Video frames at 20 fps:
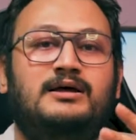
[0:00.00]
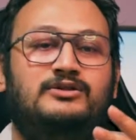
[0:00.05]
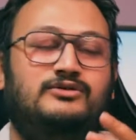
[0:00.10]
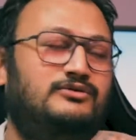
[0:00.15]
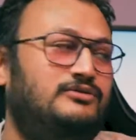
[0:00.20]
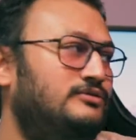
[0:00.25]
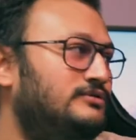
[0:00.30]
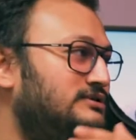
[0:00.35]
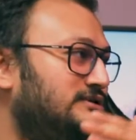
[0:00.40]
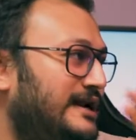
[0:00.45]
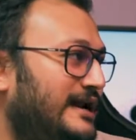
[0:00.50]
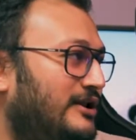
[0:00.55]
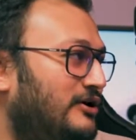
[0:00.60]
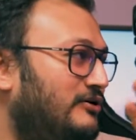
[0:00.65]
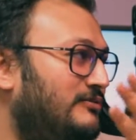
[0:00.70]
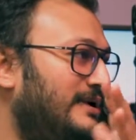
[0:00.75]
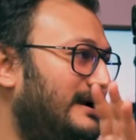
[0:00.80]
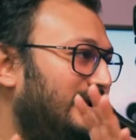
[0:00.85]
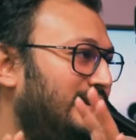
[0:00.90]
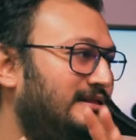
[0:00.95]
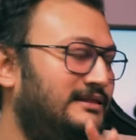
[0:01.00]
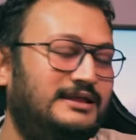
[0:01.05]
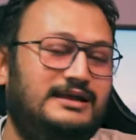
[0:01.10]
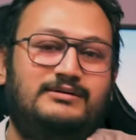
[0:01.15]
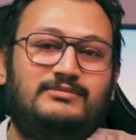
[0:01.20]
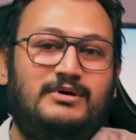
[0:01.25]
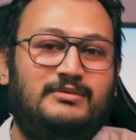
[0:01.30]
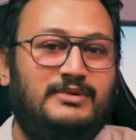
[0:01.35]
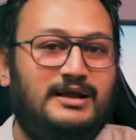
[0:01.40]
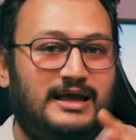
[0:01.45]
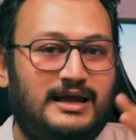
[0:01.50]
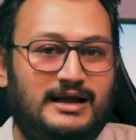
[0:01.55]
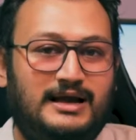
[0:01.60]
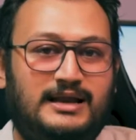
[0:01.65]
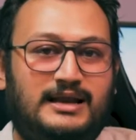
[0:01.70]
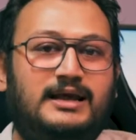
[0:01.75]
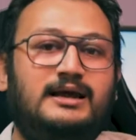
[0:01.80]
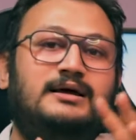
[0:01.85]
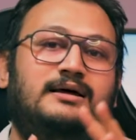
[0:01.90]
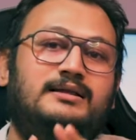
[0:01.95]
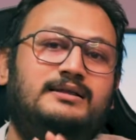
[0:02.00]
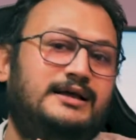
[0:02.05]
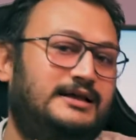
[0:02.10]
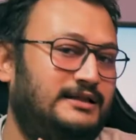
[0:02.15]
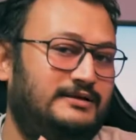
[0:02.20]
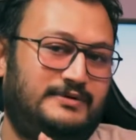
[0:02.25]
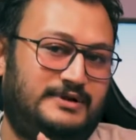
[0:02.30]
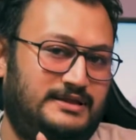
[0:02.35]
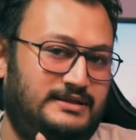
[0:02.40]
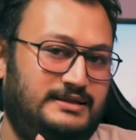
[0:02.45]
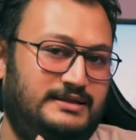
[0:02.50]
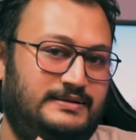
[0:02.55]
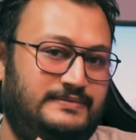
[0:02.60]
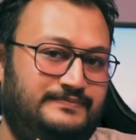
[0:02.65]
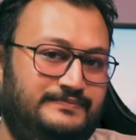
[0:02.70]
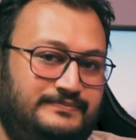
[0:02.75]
তো সেই রকম একটা থিম আমরা এখানে দেখতে পাচ্ছি